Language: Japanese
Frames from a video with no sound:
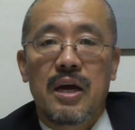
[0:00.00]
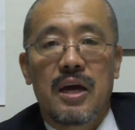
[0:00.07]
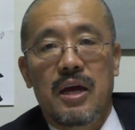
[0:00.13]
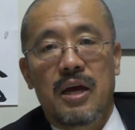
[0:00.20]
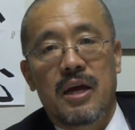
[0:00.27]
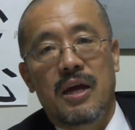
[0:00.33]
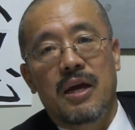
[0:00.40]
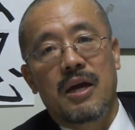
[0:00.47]

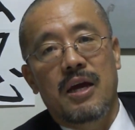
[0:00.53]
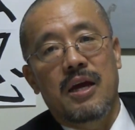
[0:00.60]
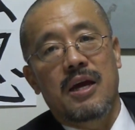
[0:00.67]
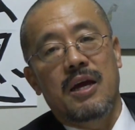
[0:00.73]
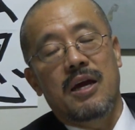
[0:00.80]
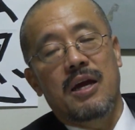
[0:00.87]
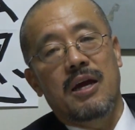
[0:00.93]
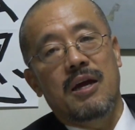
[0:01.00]

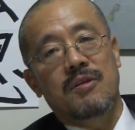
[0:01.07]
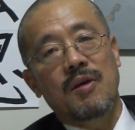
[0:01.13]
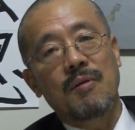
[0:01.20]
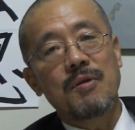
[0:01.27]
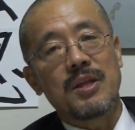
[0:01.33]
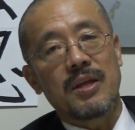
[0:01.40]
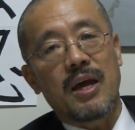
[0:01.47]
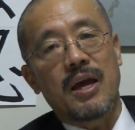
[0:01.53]
えー、せ
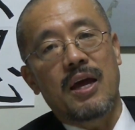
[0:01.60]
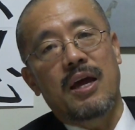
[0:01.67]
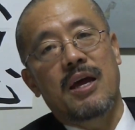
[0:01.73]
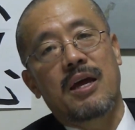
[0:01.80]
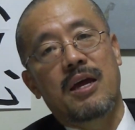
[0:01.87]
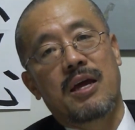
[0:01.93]
めて